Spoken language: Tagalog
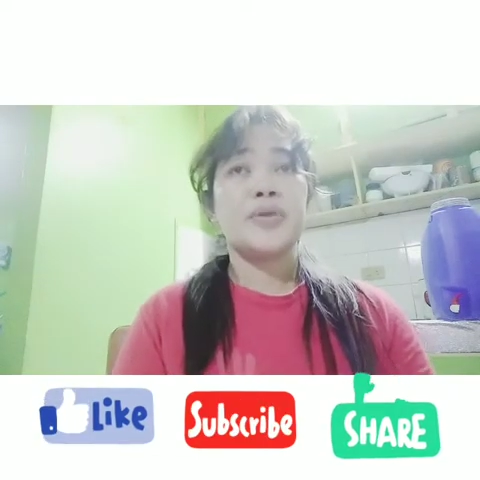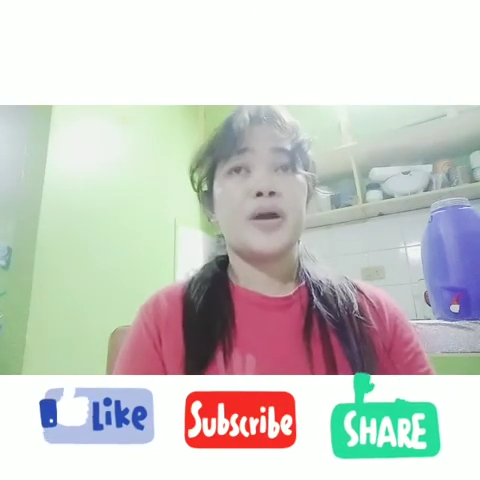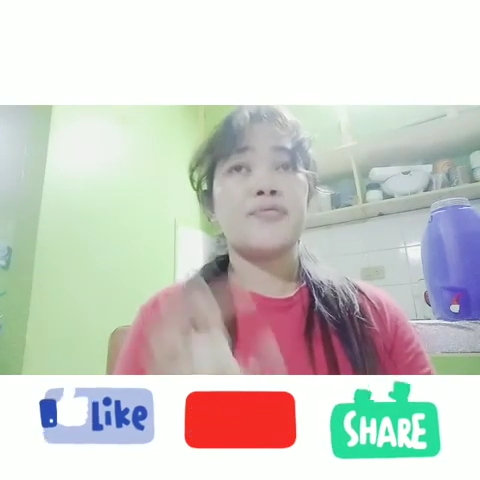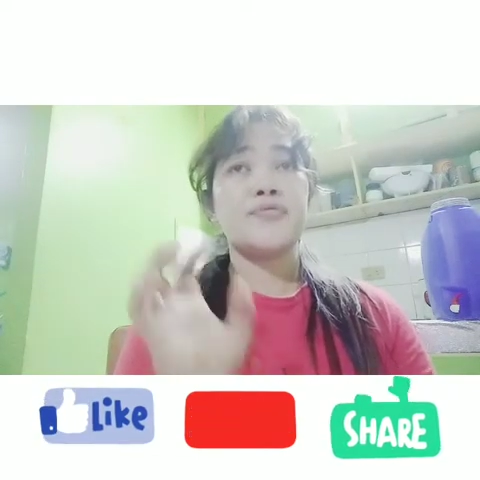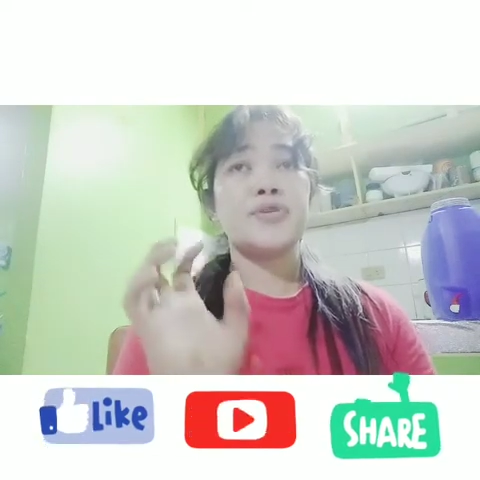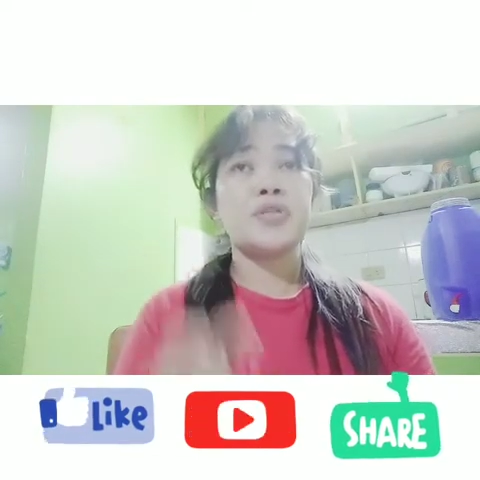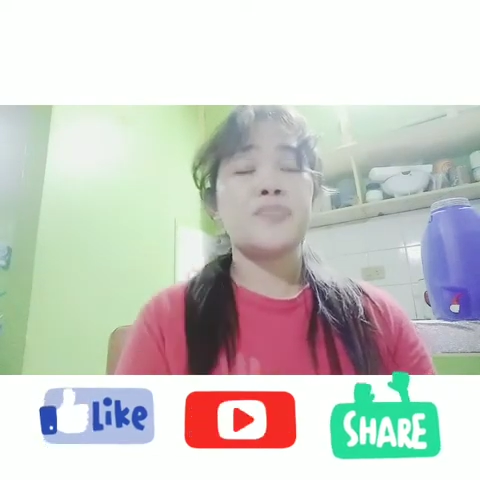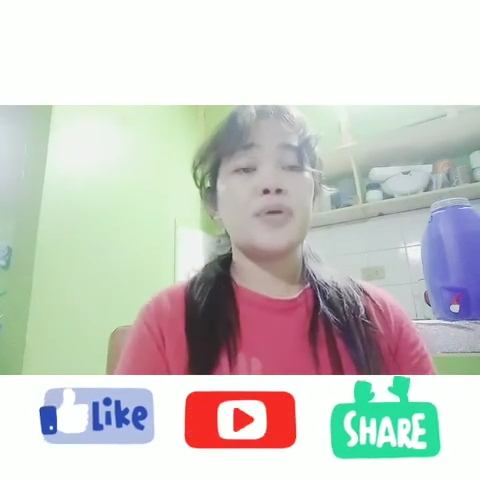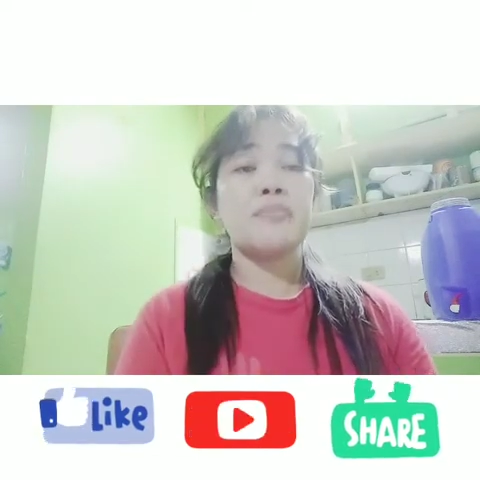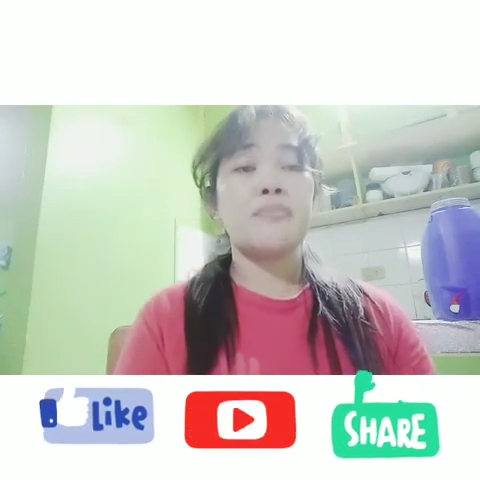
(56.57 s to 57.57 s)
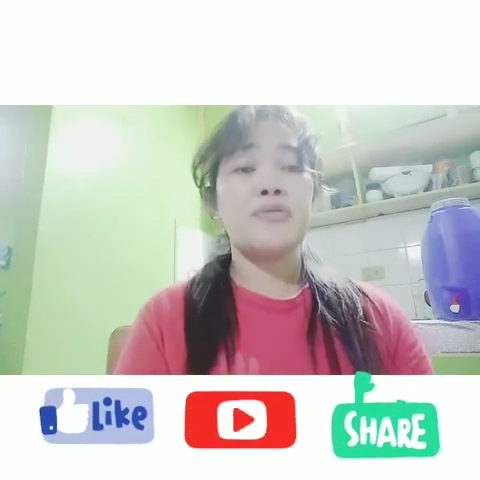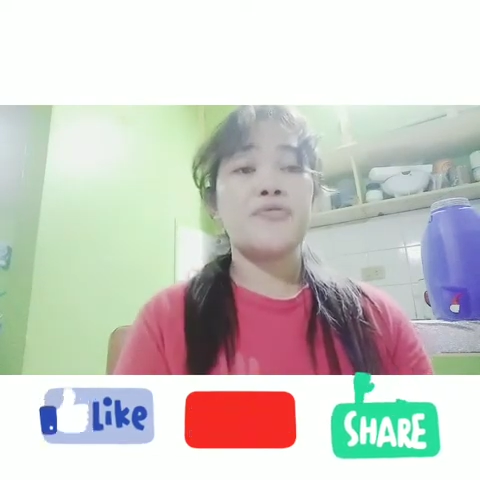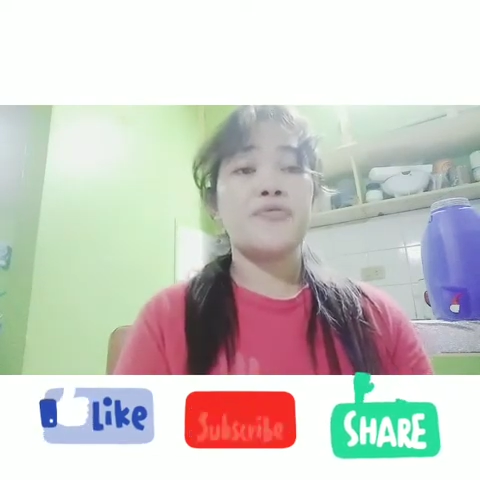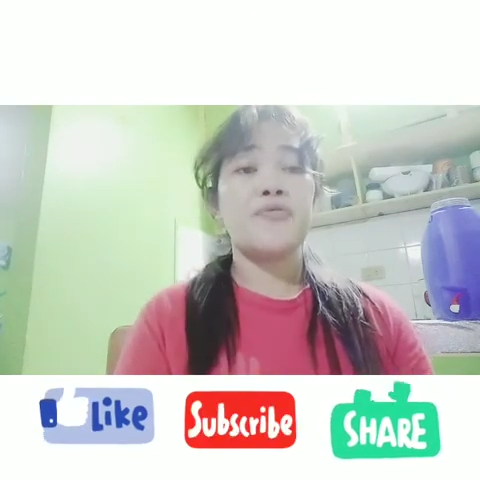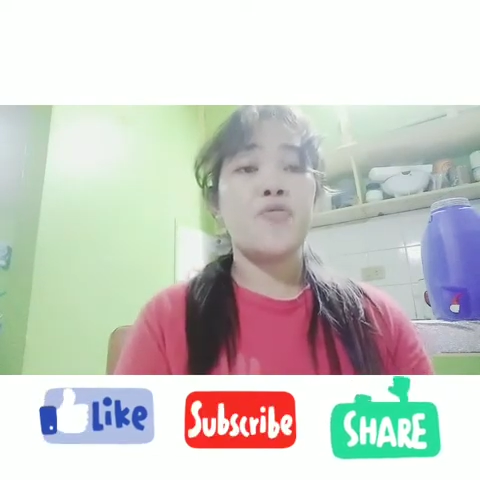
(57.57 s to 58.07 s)
After September
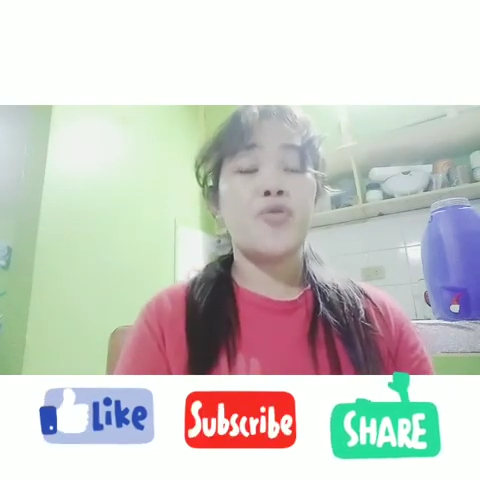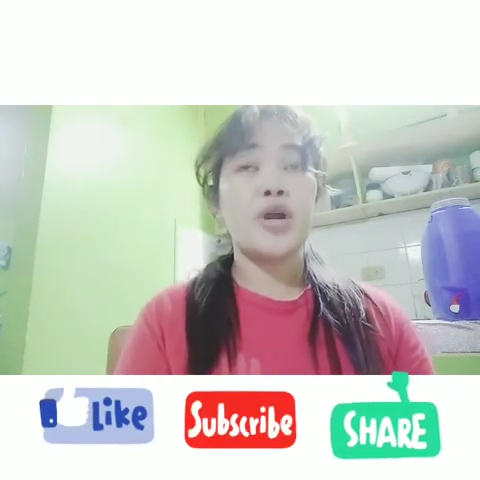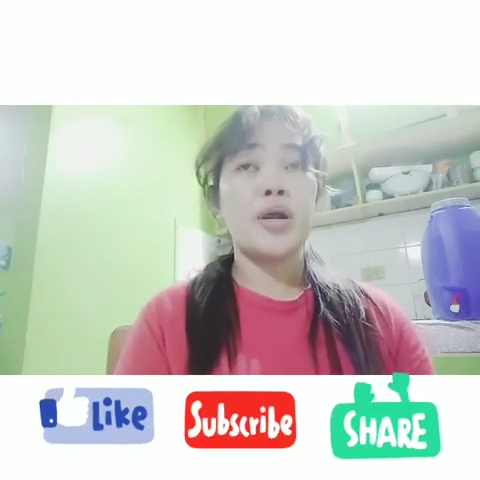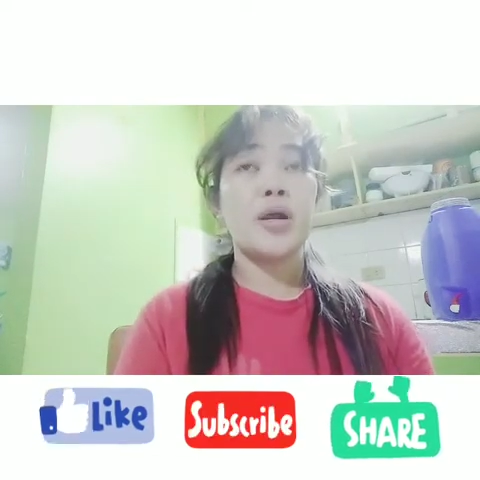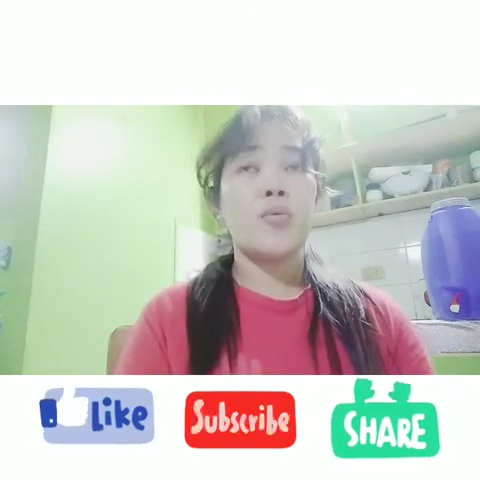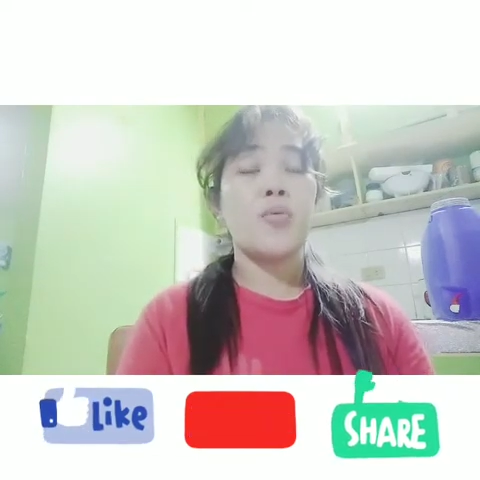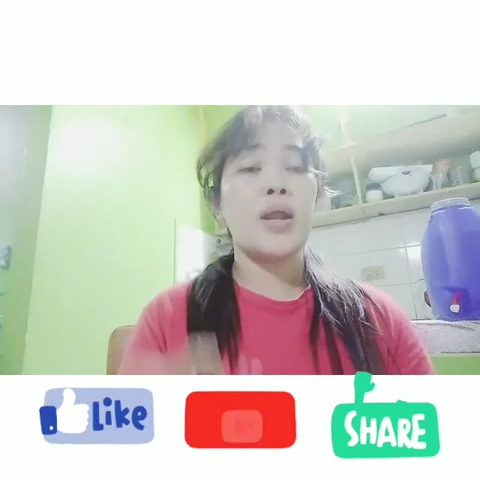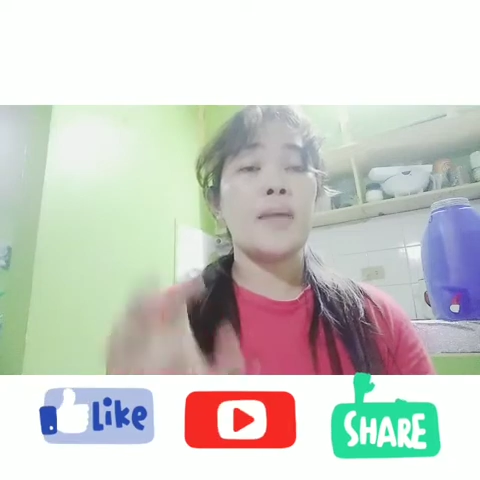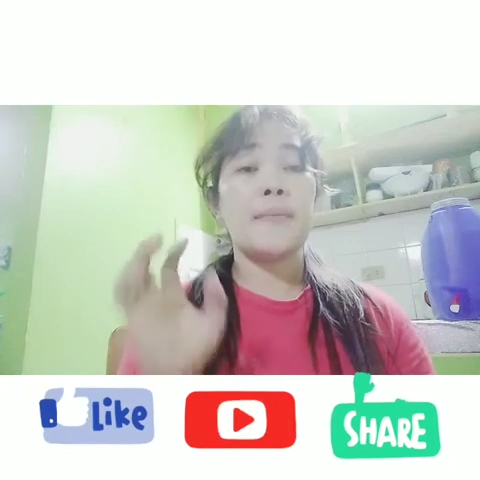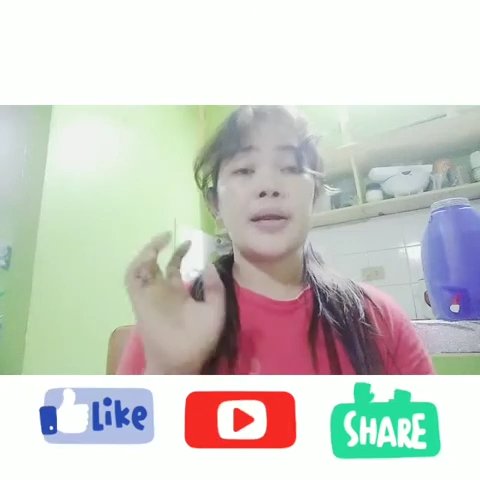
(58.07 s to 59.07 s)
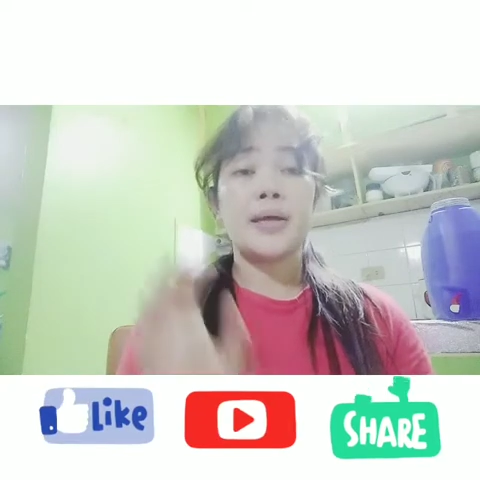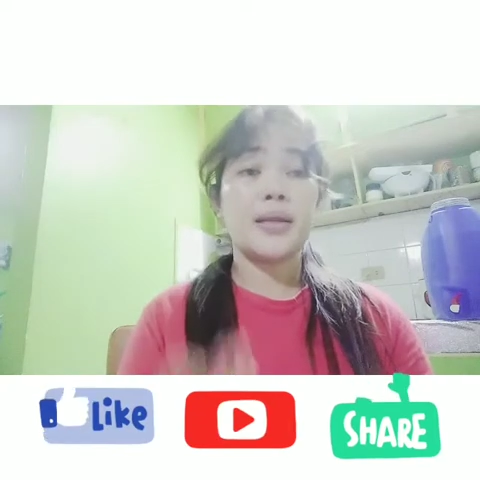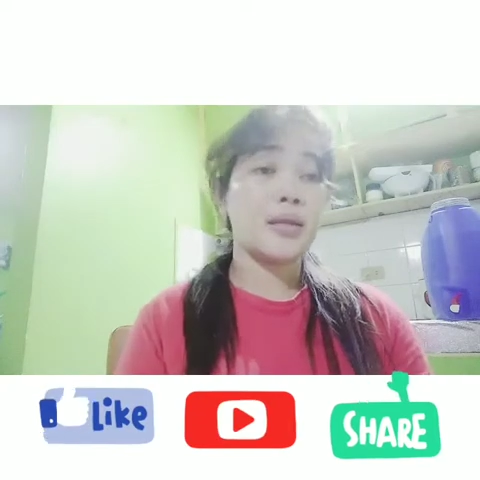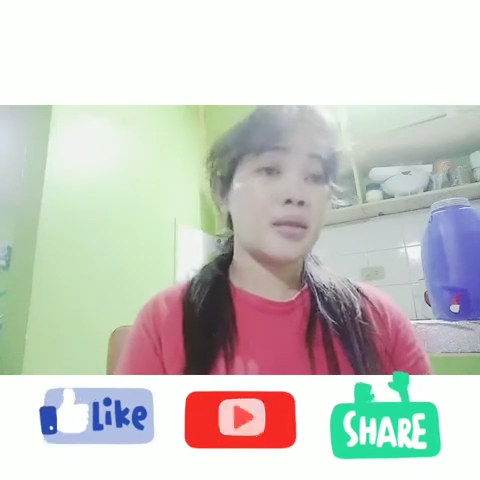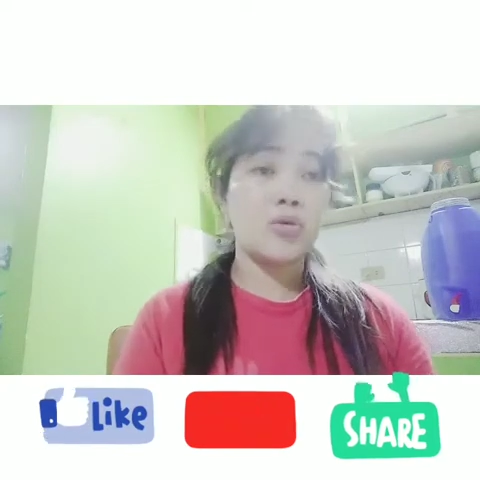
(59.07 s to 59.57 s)
4, wala pa rin
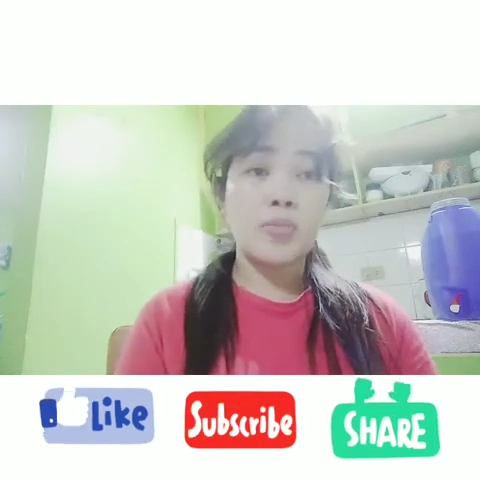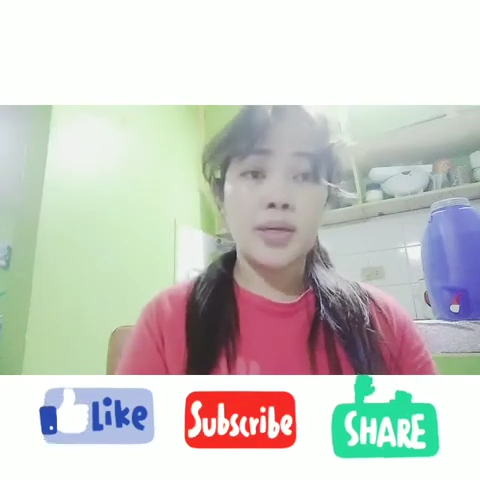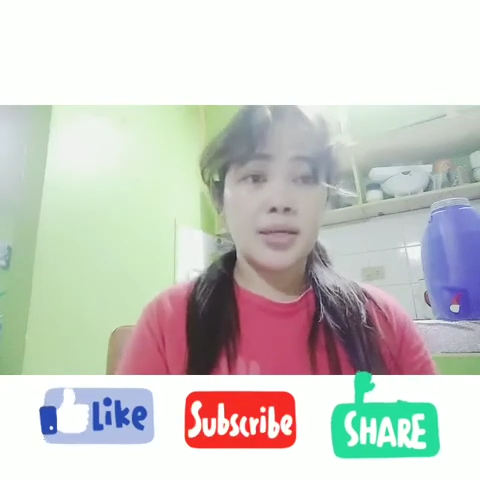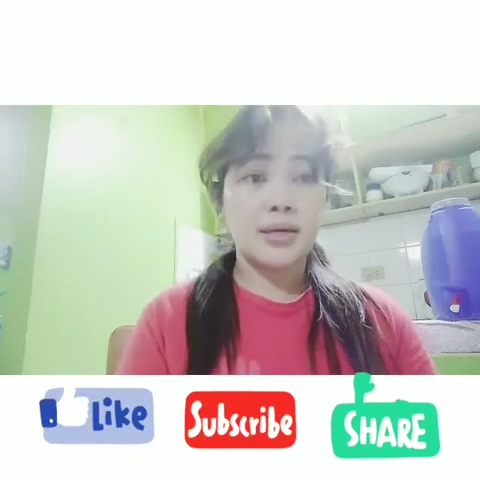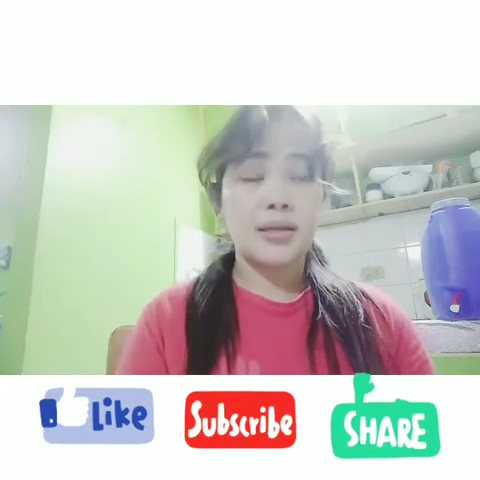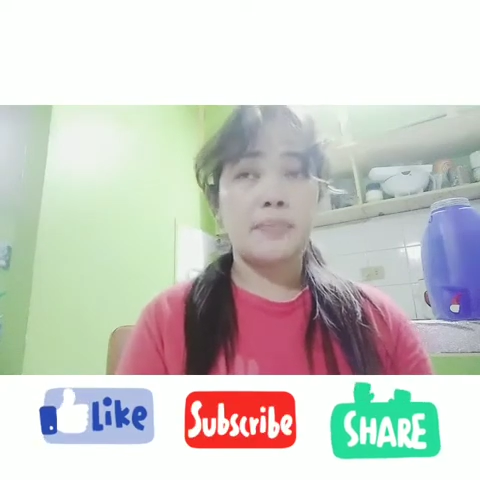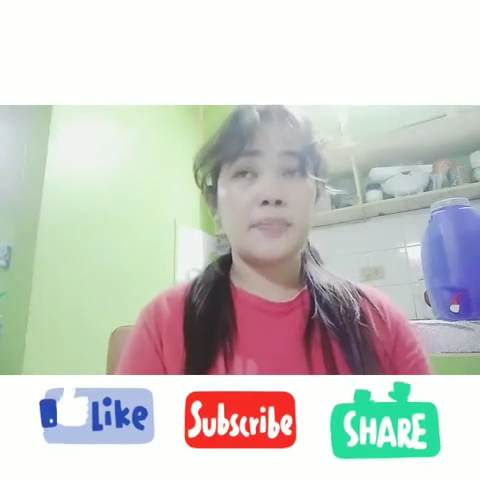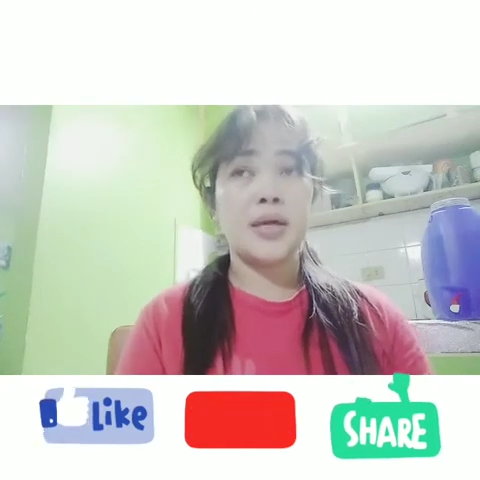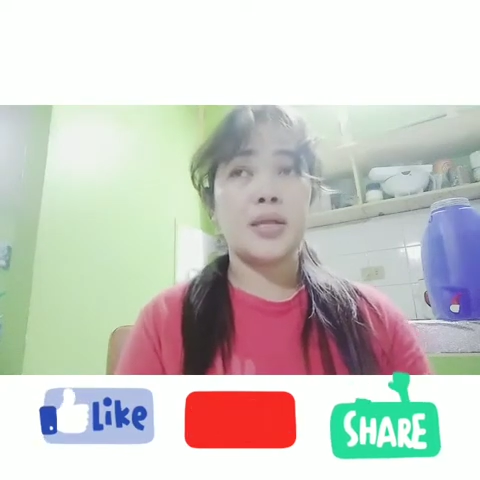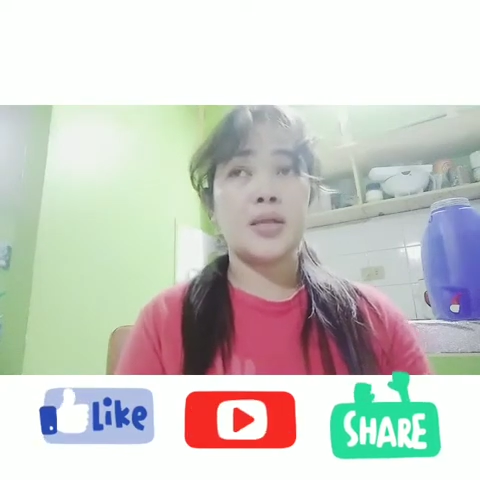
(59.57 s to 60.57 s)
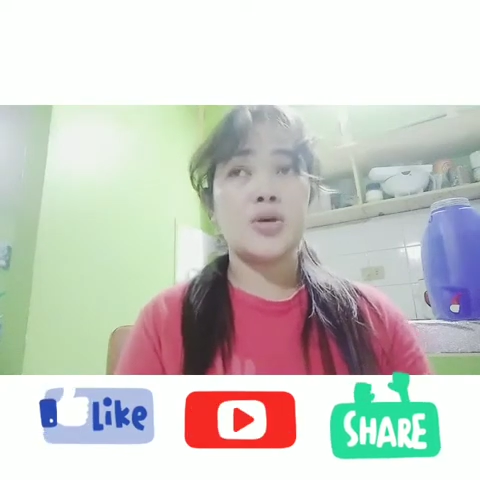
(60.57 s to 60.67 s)
dumating na pin.